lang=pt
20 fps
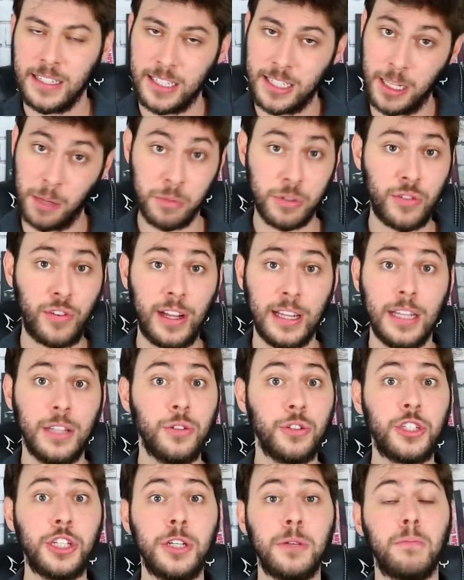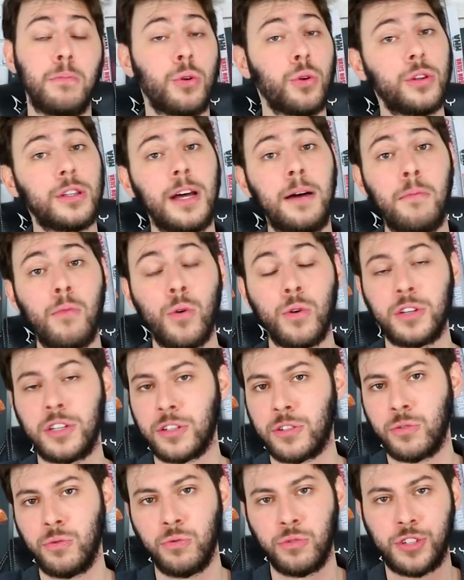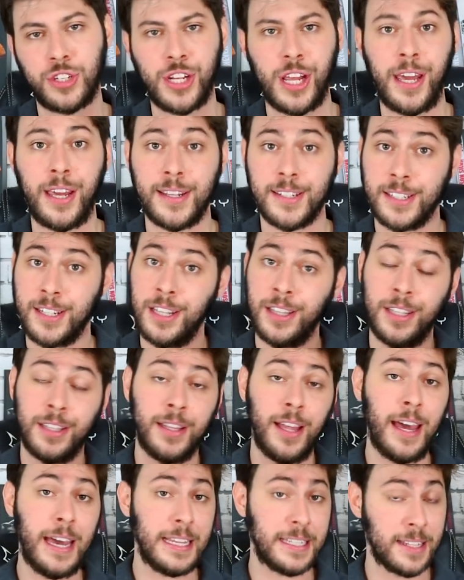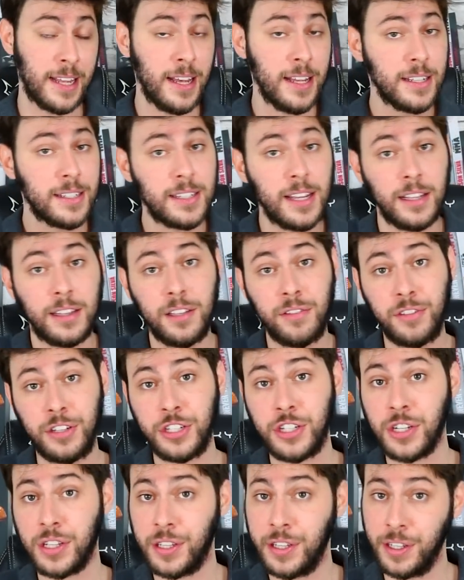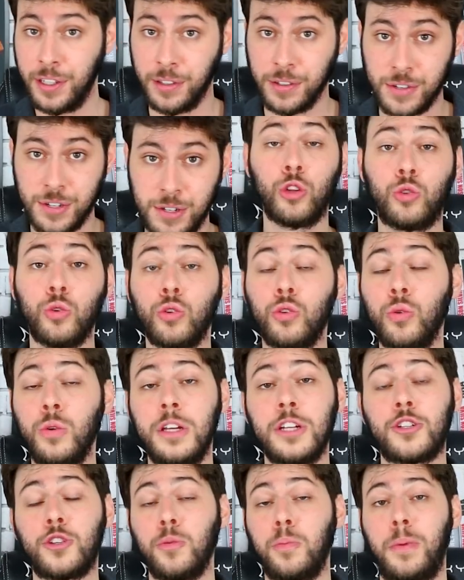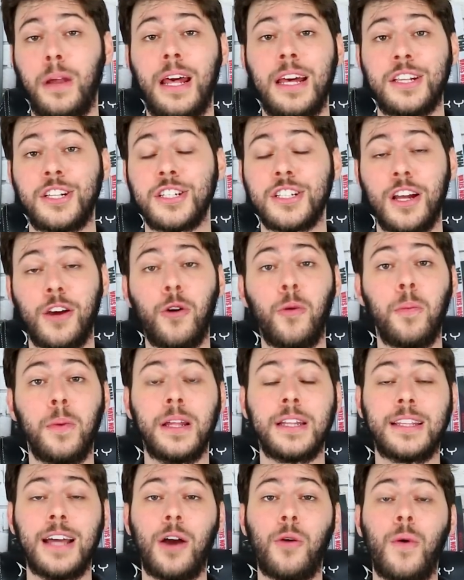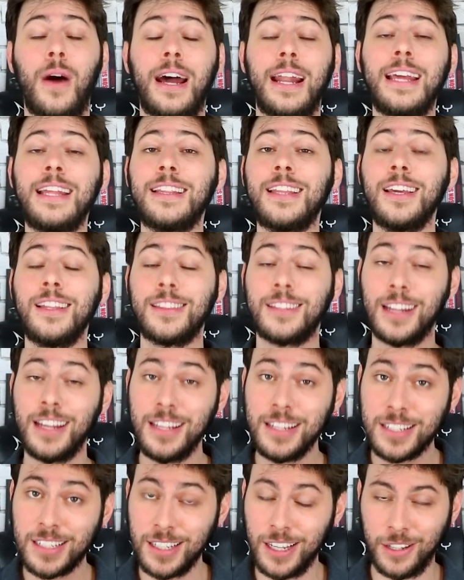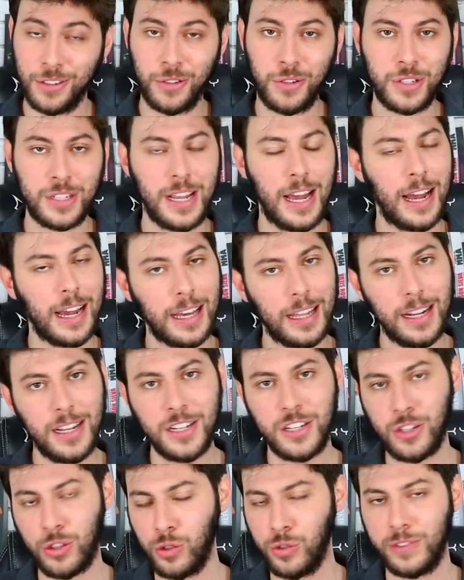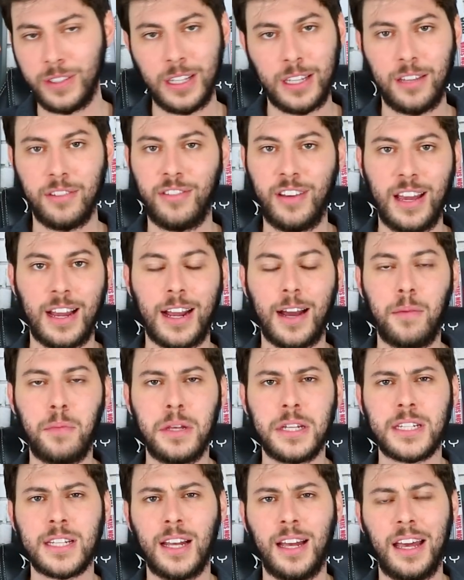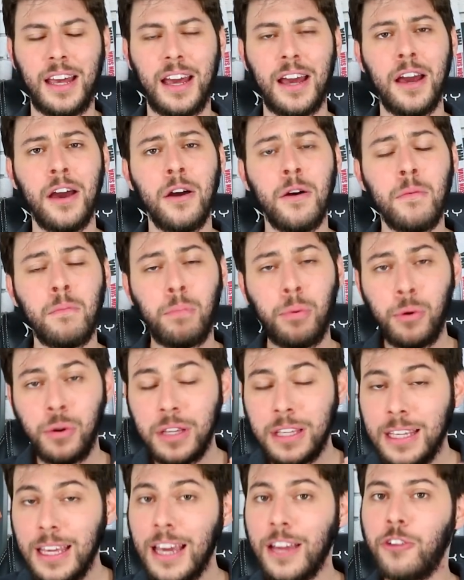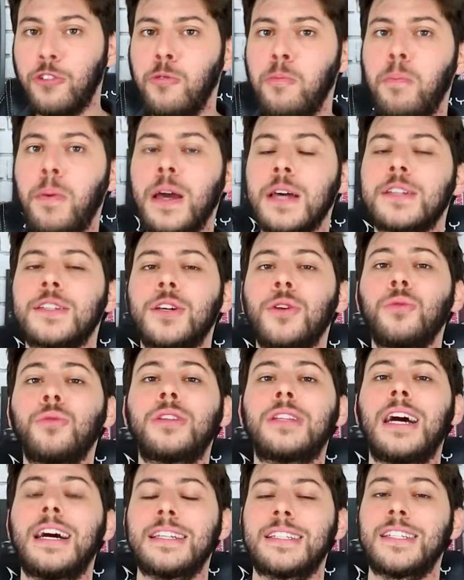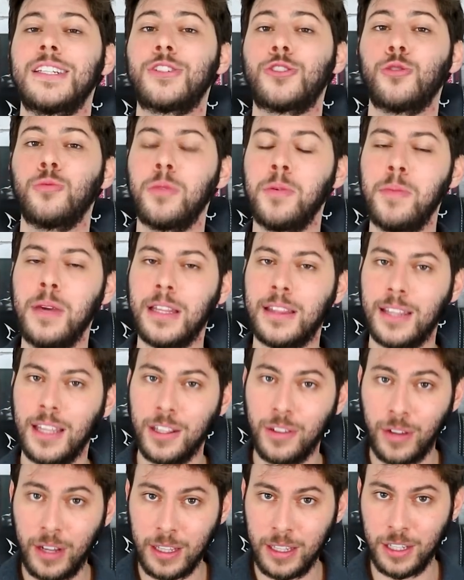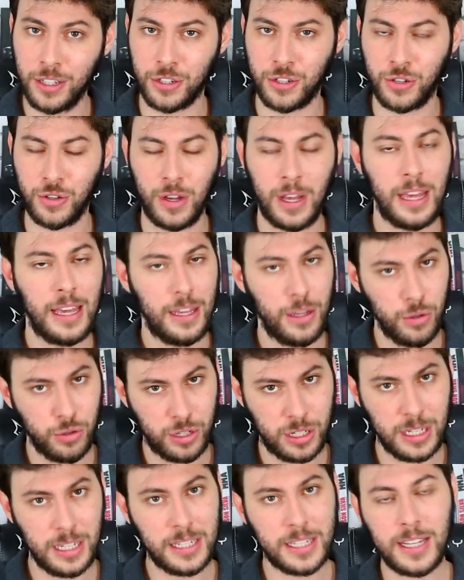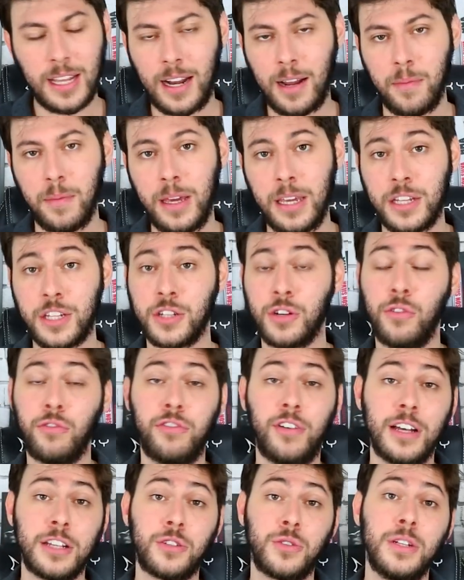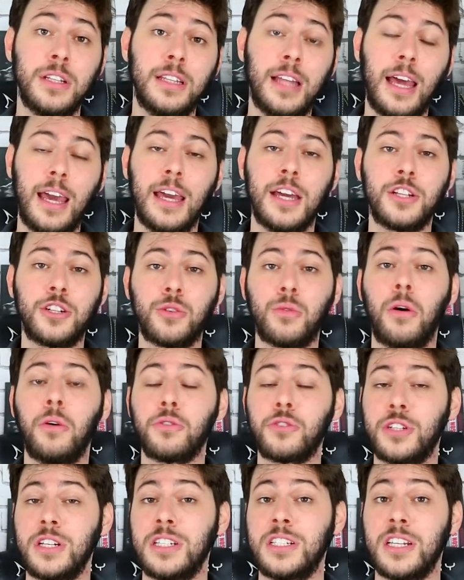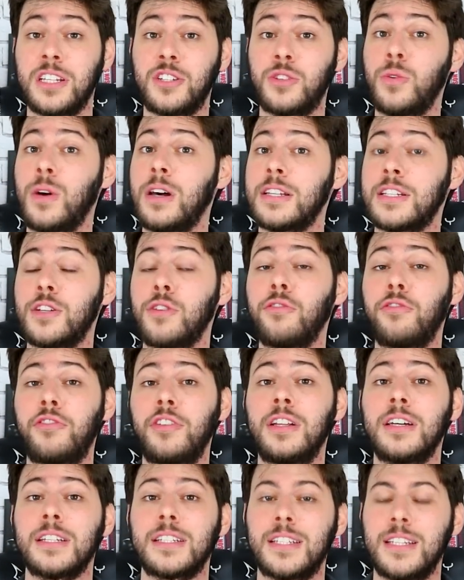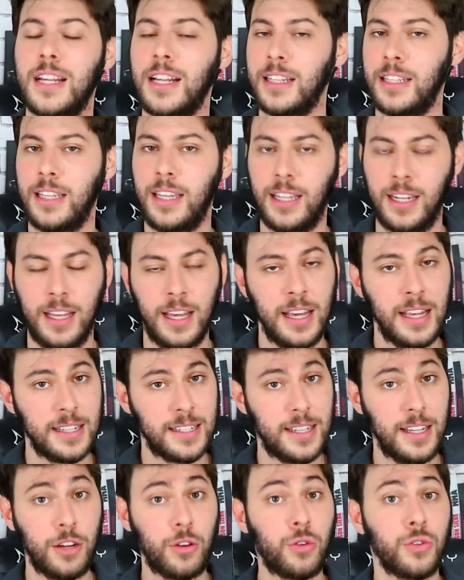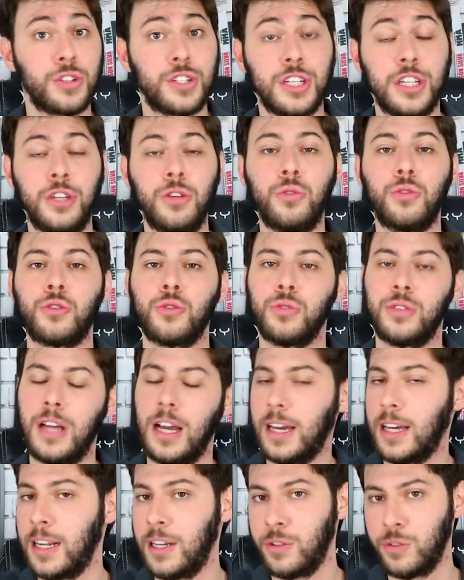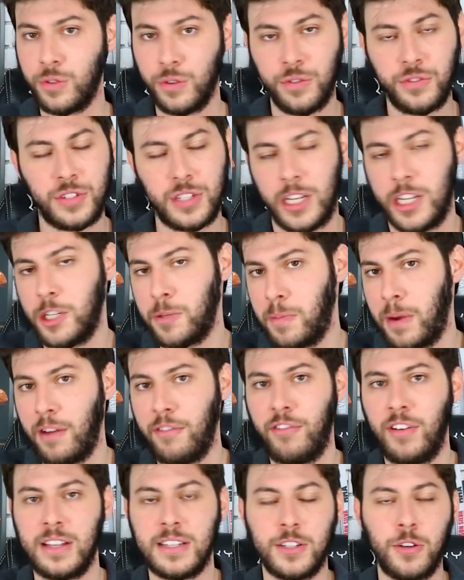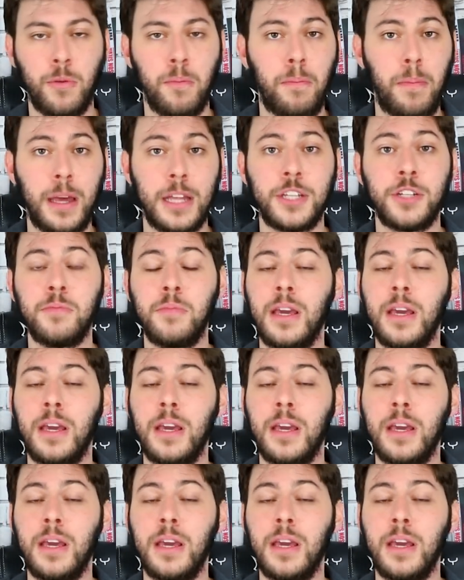Estamos falando de brutamontes com 100, 110, 120 quilos. Tudo isso prestes a completar 43 anos e a grande dúvida que vem à cabeça é por que, que o pezão está se submetendo a isso? Eu sinceramente não faço ideia de qual seja a situação financeira dele, se ele conseguiu juntar grana o suficiente para fazer um pé de